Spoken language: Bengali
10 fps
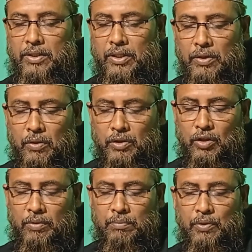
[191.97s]
দীর্ঘ
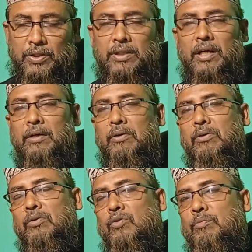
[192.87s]
সময় বসে থাকলেও
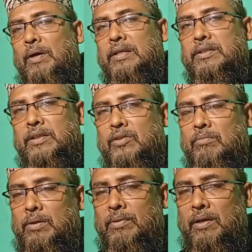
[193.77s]
কিন্তু পাইচের
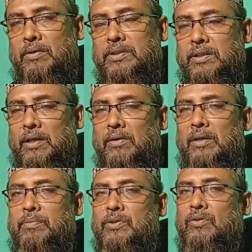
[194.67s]
সম্ভাবনা রয়েছে কারণ
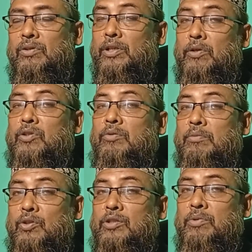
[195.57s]
আপনি যখন দীর্ঘ সময়
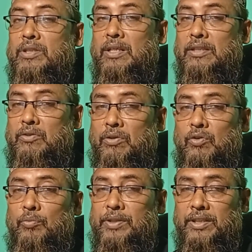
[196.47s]
বসে বসে কাজ করেন
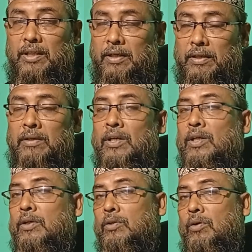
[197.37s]
অফিসে থাকেন
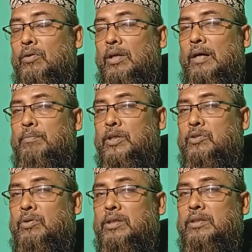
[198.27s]
তখন আপনার
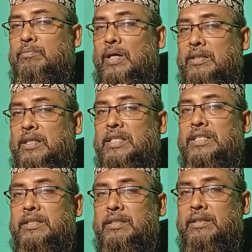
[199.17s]
শরীরের যে ভারটা
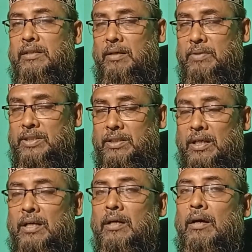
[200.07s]
নিচের দিকে নামে সেটা
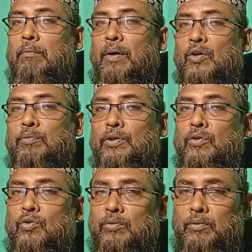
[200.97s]

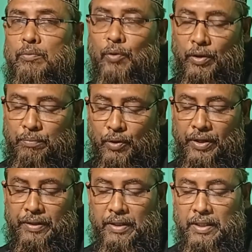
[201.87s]
পায়ুপাত্র উপরে
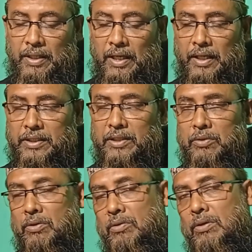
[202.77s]
পড়ে আর
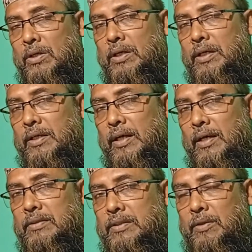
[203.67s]
সেজন্য এটা
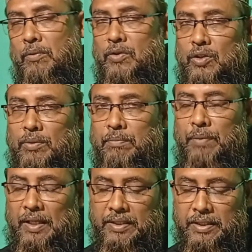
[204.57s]
যে কোনো সময়
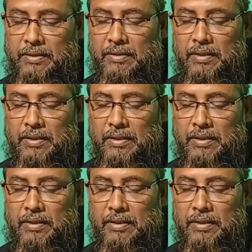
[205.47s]
পাইচের